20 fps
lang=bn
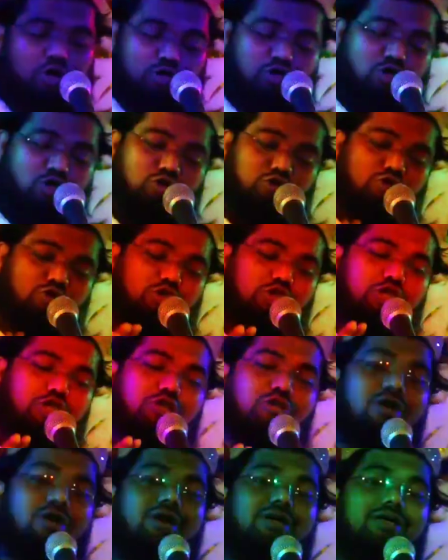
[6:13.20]
যতদিন
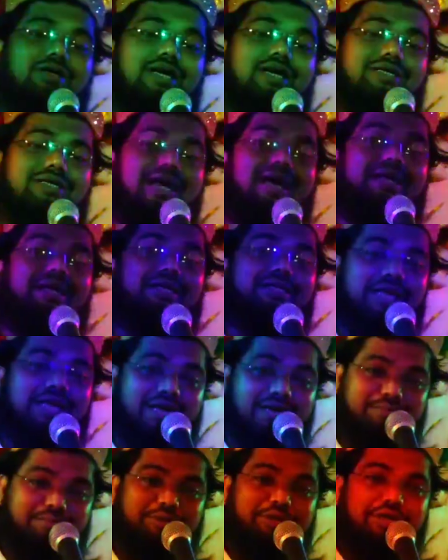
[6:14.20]
ঘরটা জারি
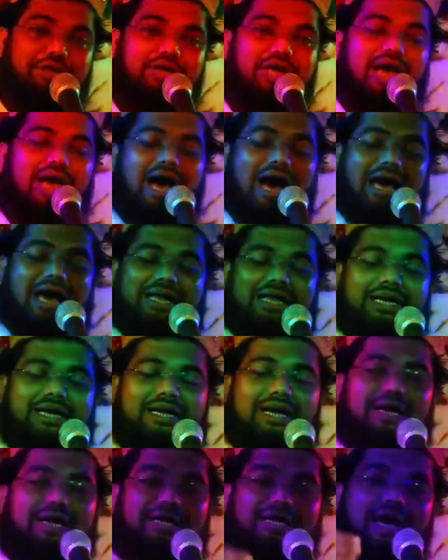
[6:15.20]
থাকবে আর
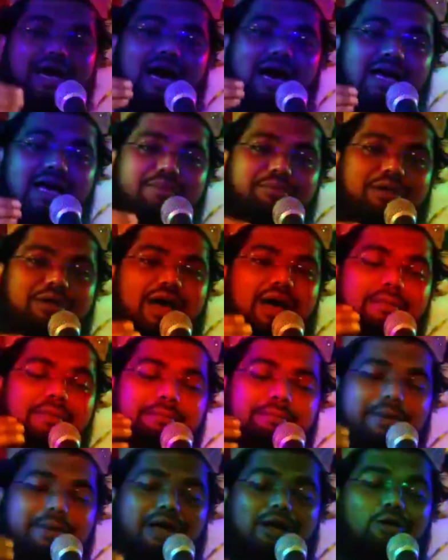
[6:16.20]
এখানে আরবি
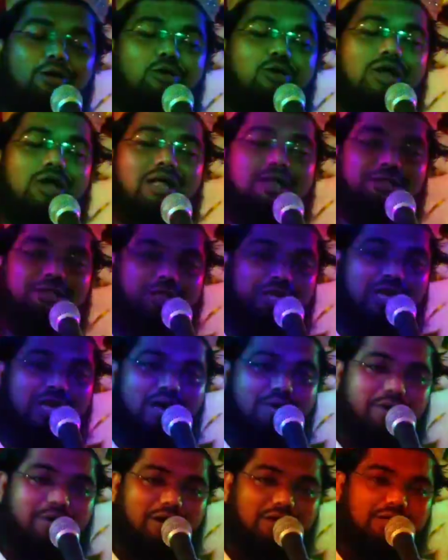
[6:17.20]
আমপারা করান
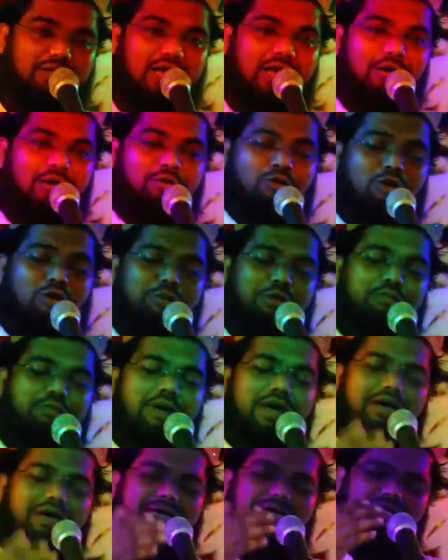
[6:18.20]
তেলাবাদ নবী
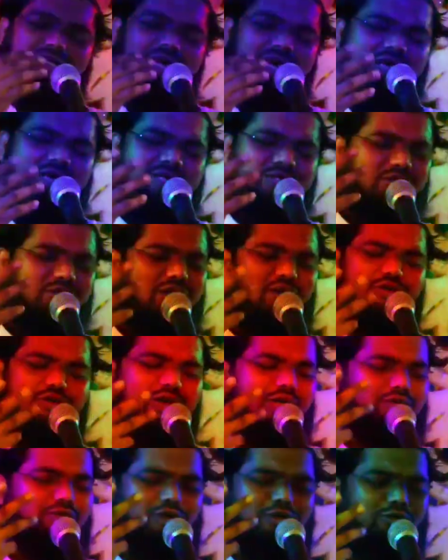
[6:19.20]
পাকে শান
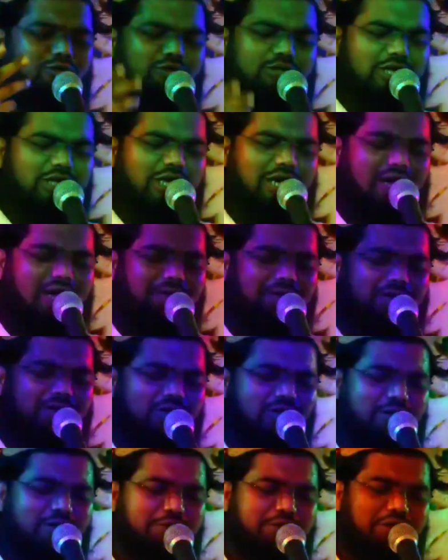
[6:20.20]
সহকার যত তেলাবাদ
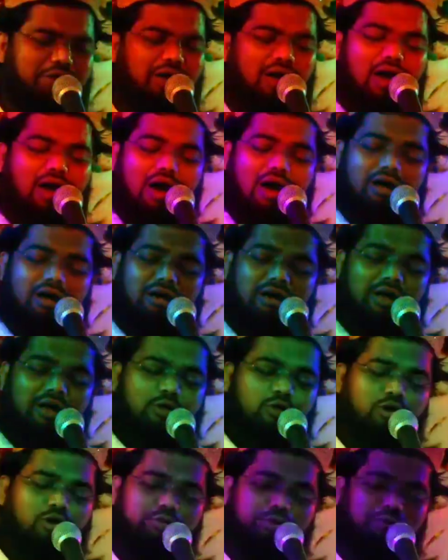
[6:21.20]
হবে আল্লাহ
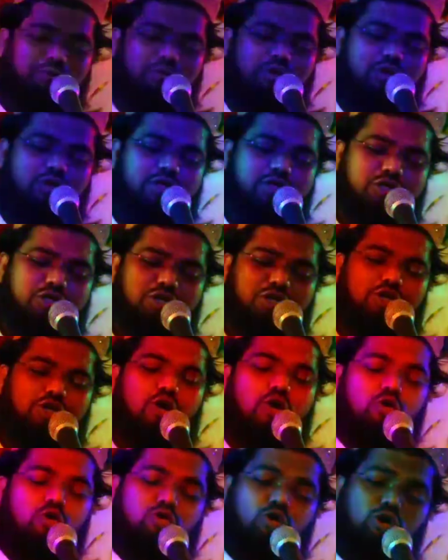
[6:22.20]
নবী বলেছে
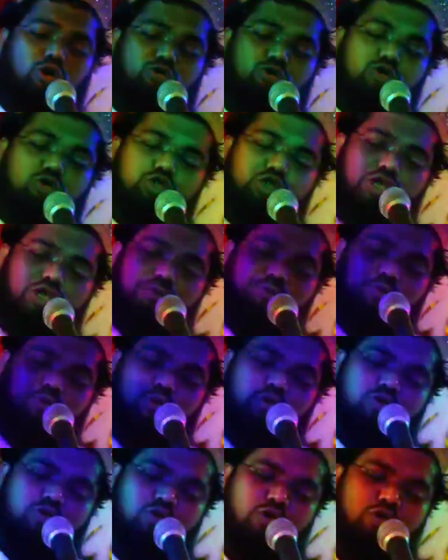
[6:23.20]
ততদিন
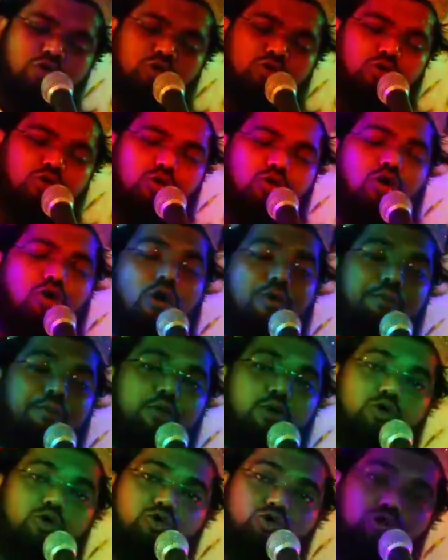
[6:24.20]
পর্যন্ত
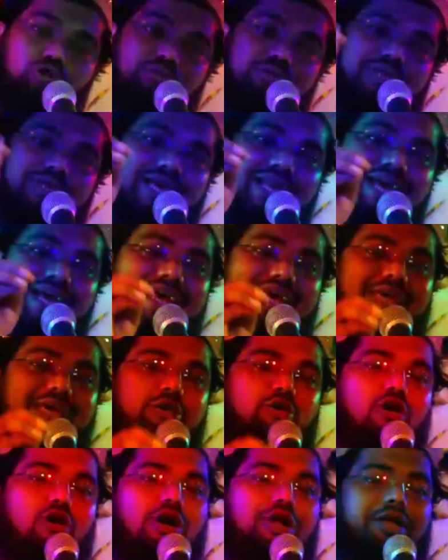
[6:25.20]
প্রথম যারা এই
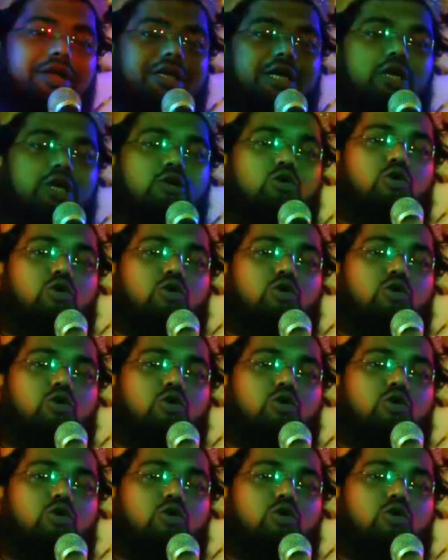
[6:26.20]
ঘরকে